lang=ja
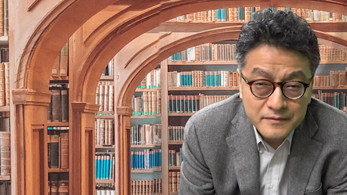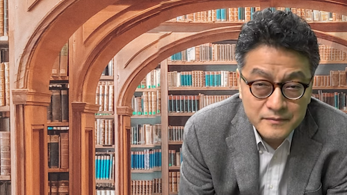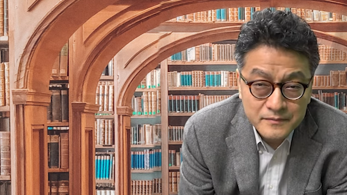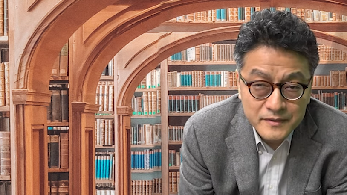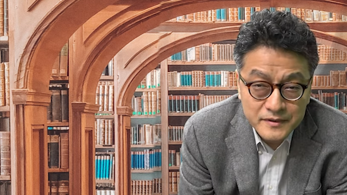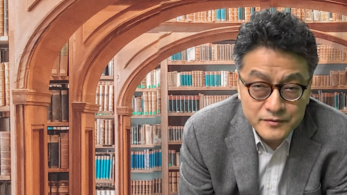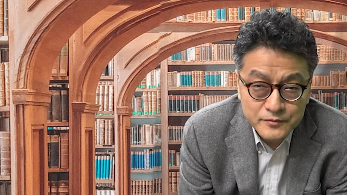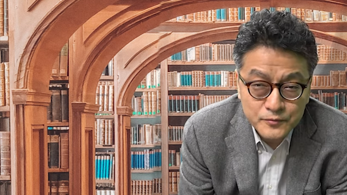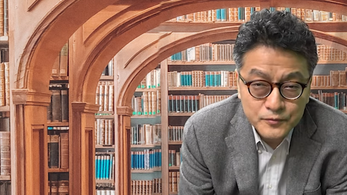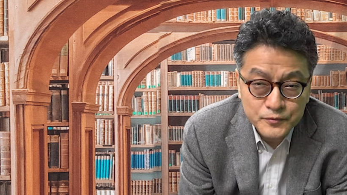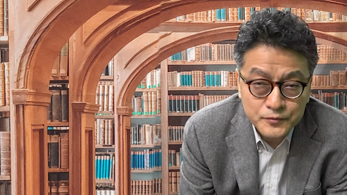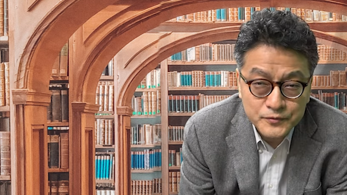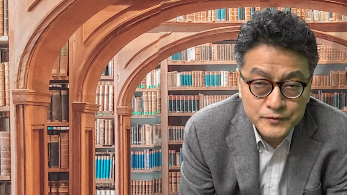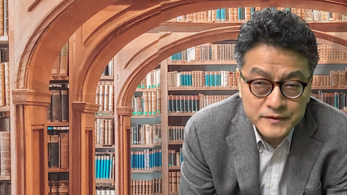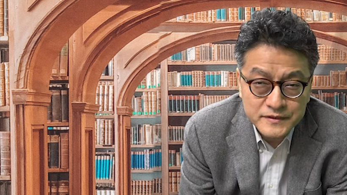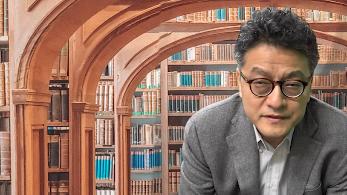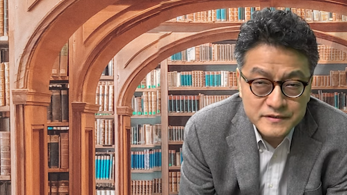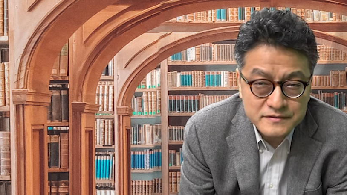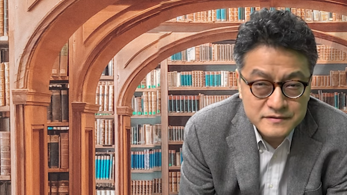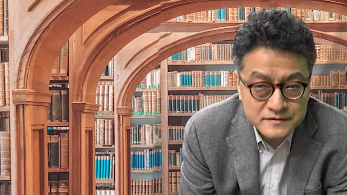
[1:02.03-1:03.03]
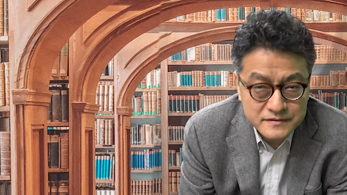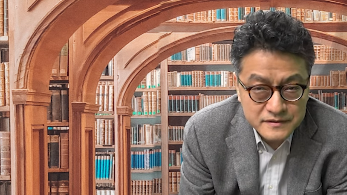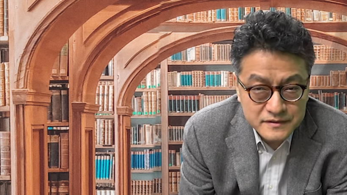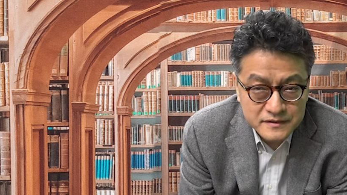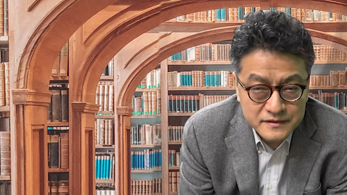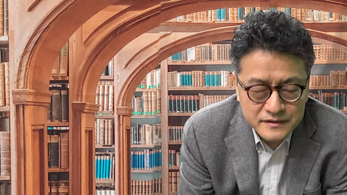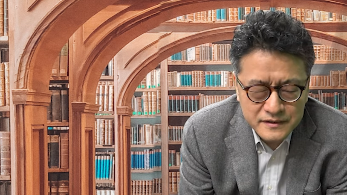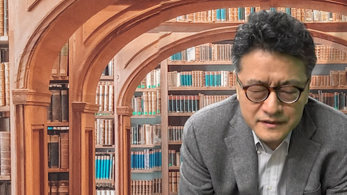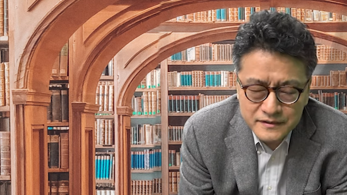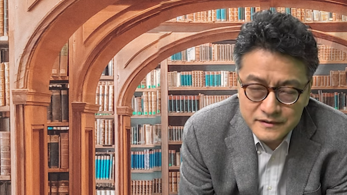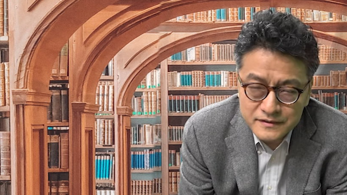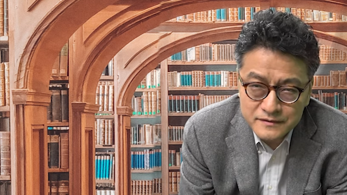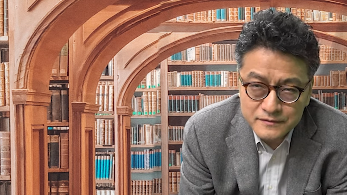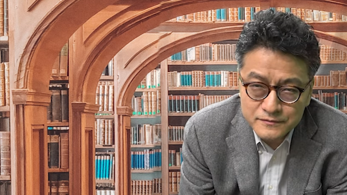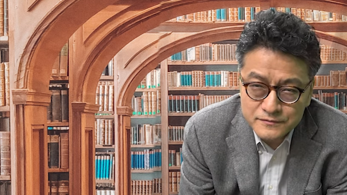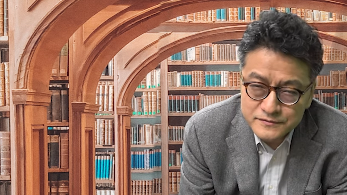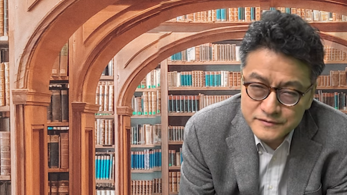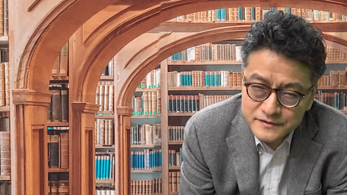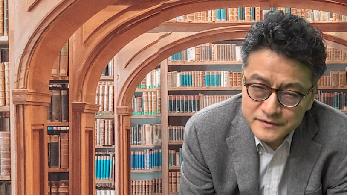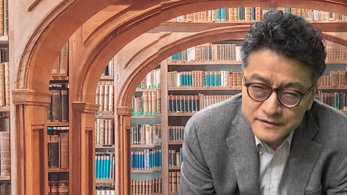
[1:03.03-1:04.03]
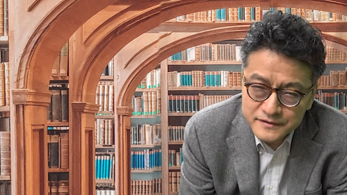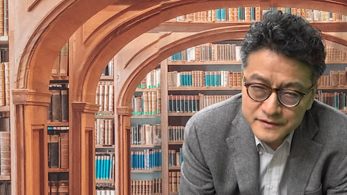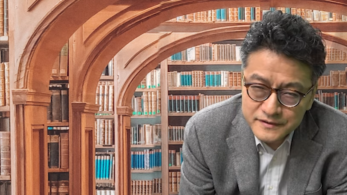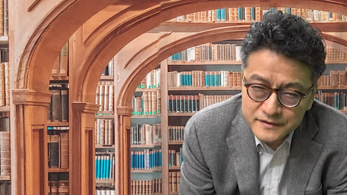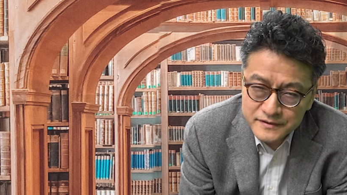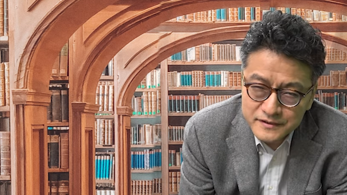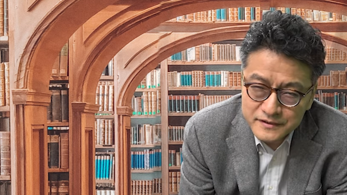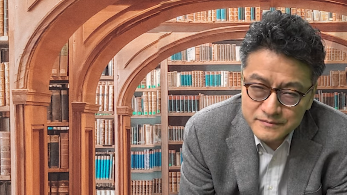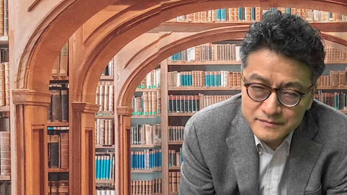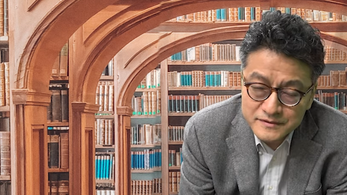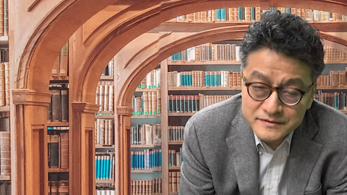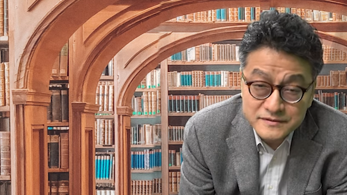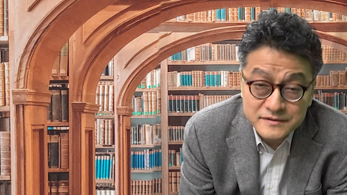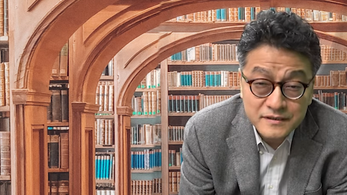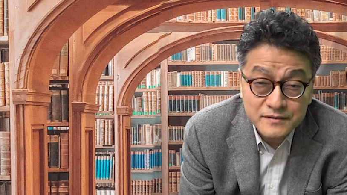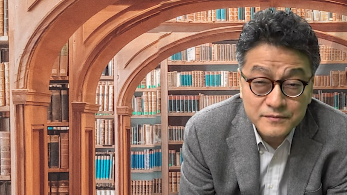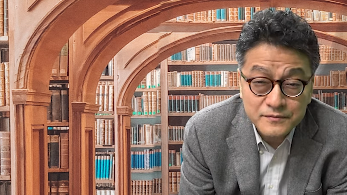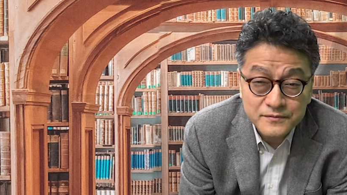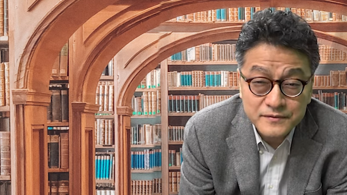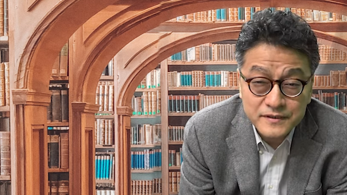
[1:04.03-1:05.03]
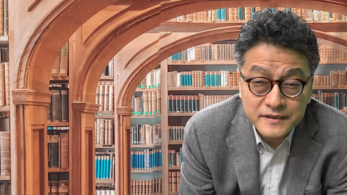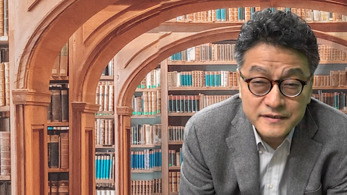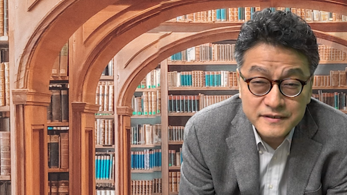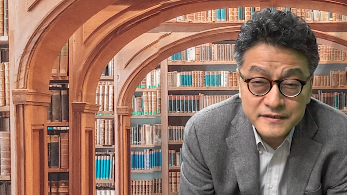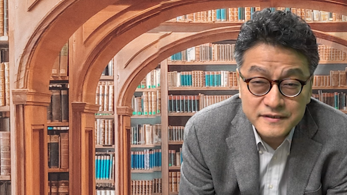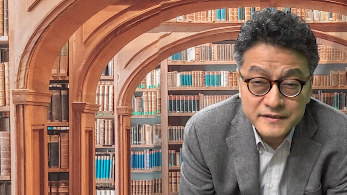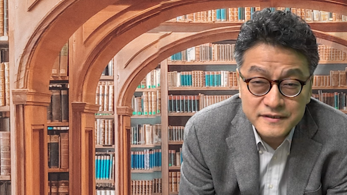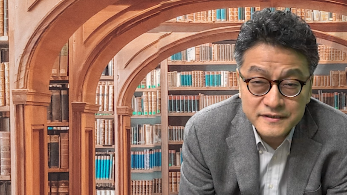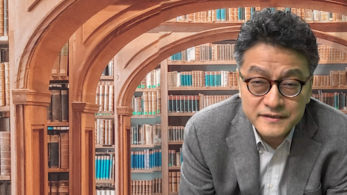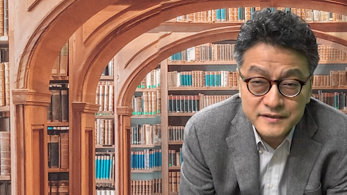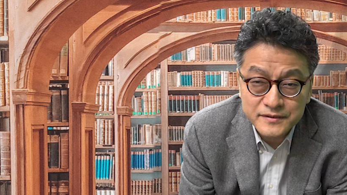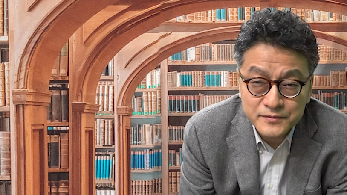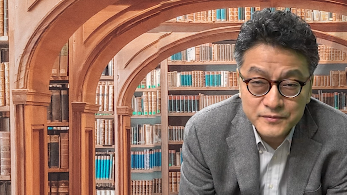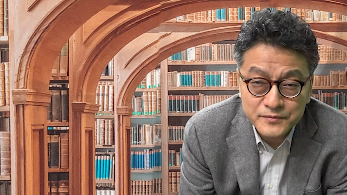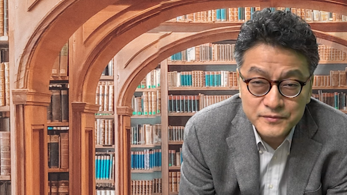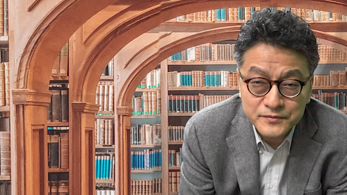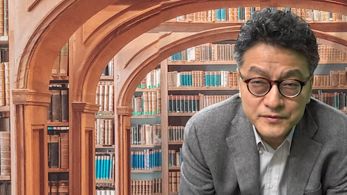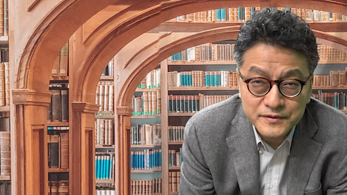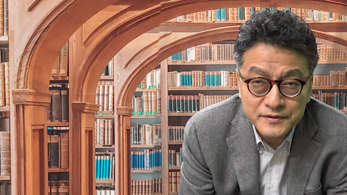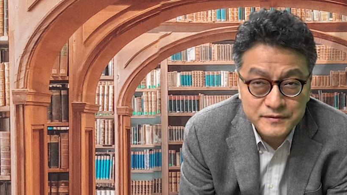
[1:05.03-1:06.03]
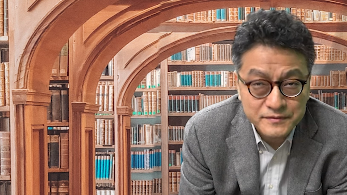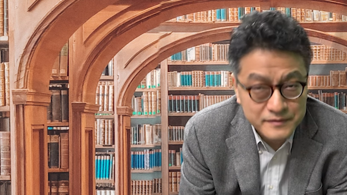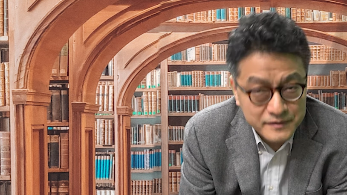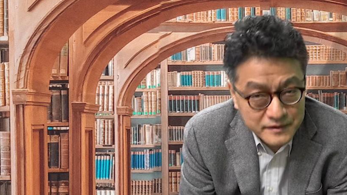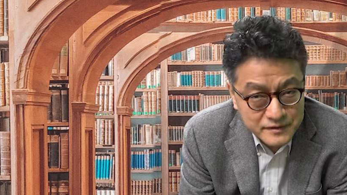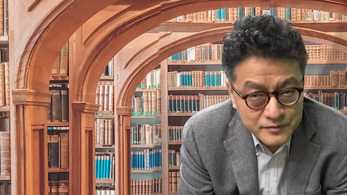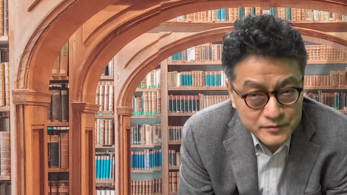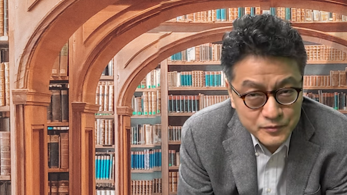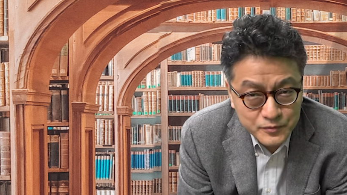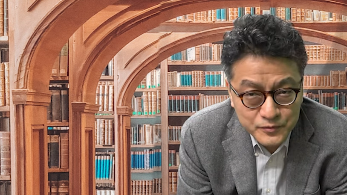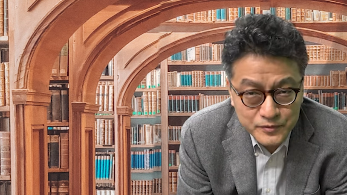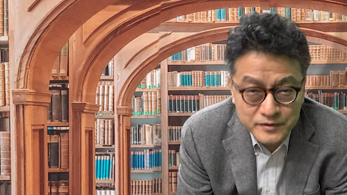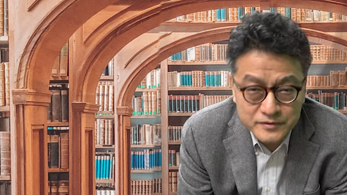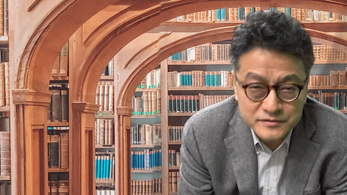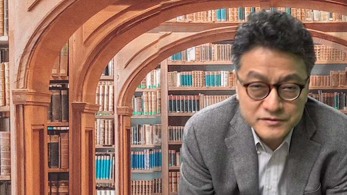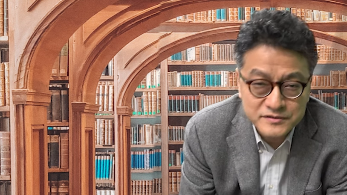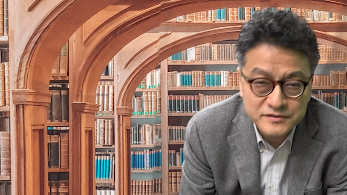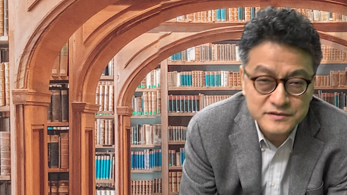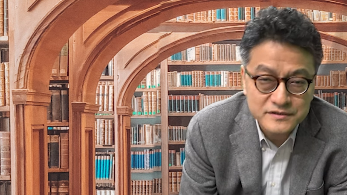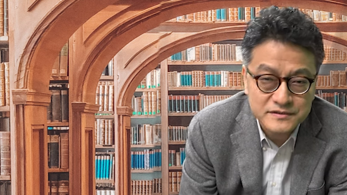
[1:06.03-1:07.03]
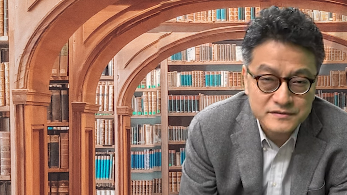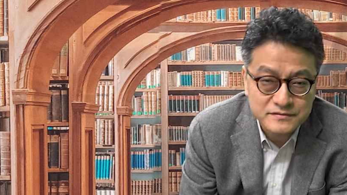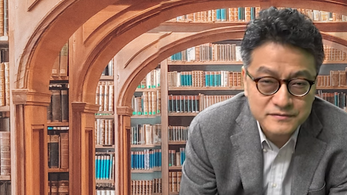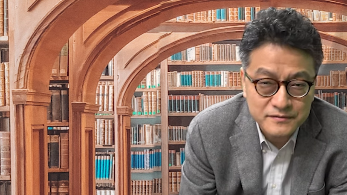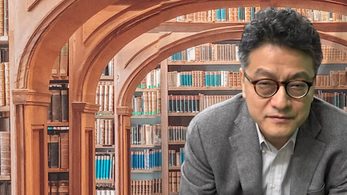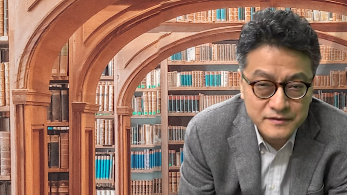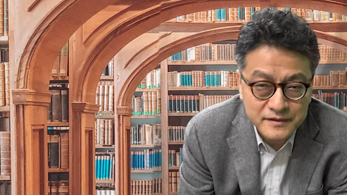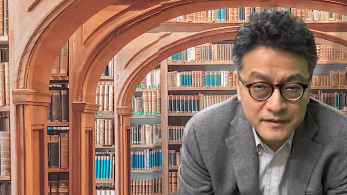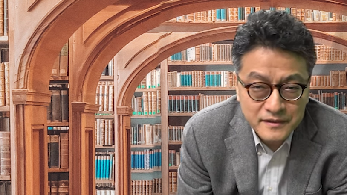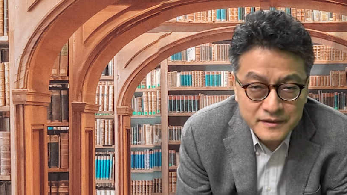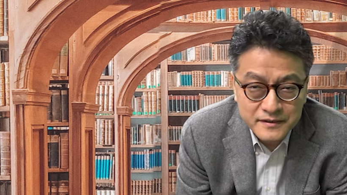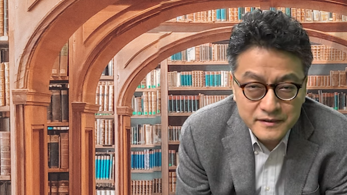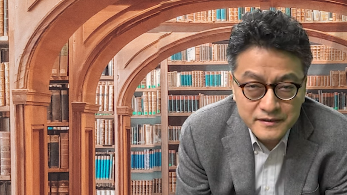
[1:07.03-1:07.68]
まあ、ところでですね、なんで補選で飯山さんを立てたんだろうっていうね、ところが不思議なんですよね。